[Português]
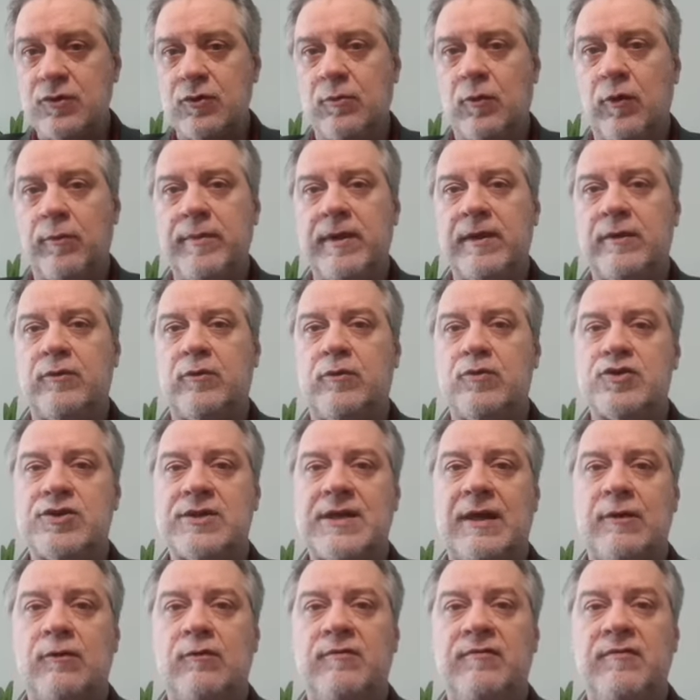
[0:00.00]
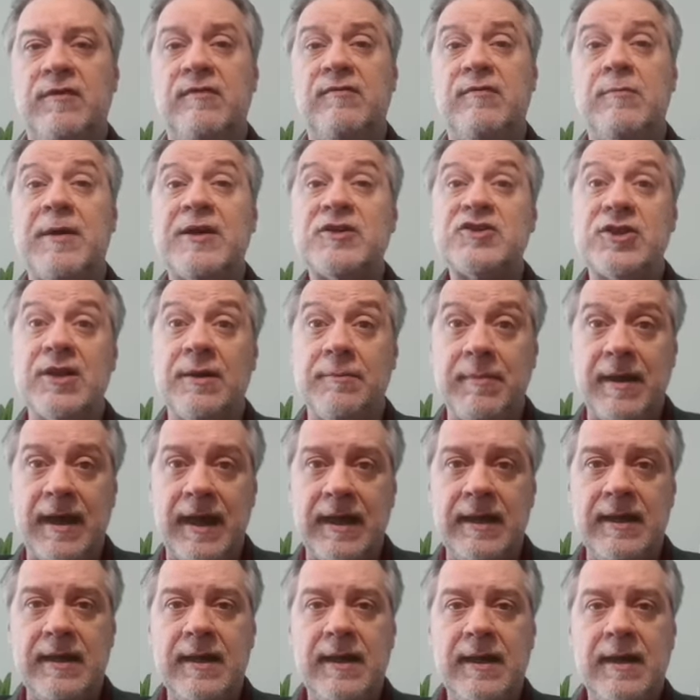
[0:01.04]
do momento que o Estado vive, mas
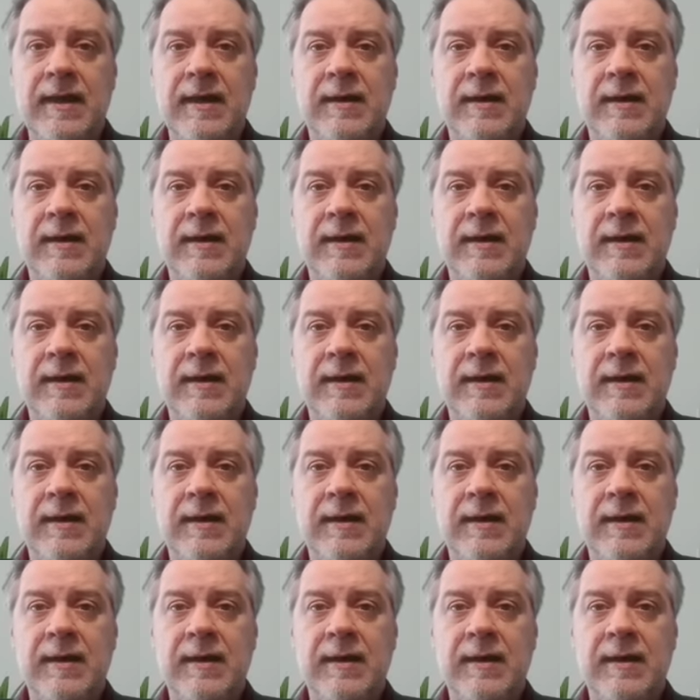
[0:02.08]
também